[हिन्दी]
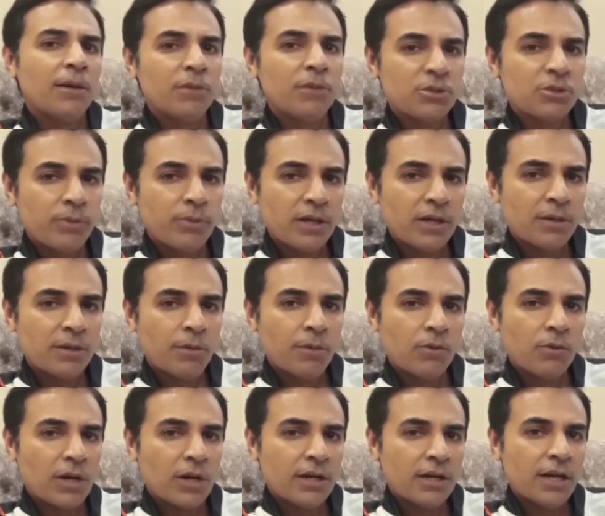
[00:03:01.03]
के हम इसमें
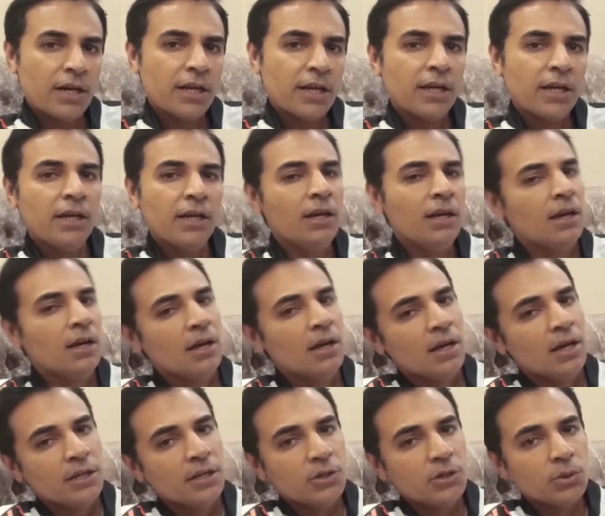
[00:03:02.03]
नंबर वन रहेंगे
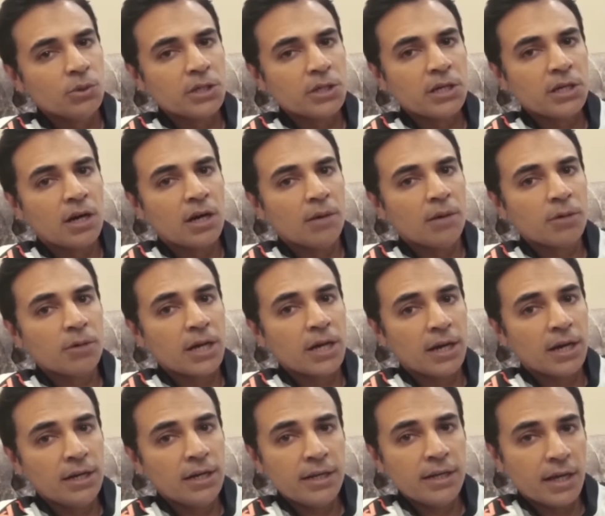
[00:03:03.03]
ये उनकी खाम
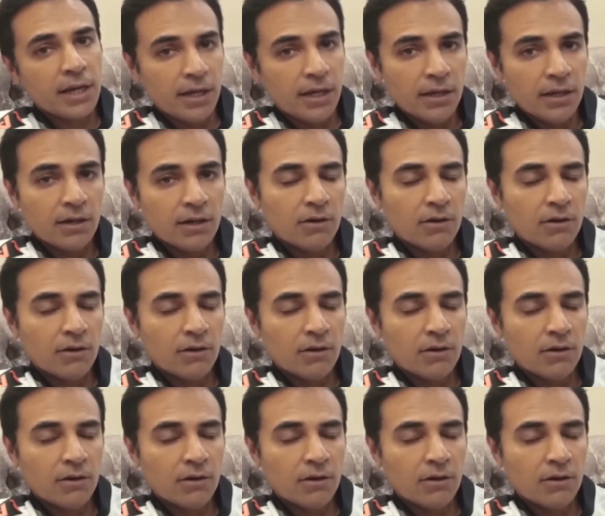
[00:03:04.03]
ख्याली है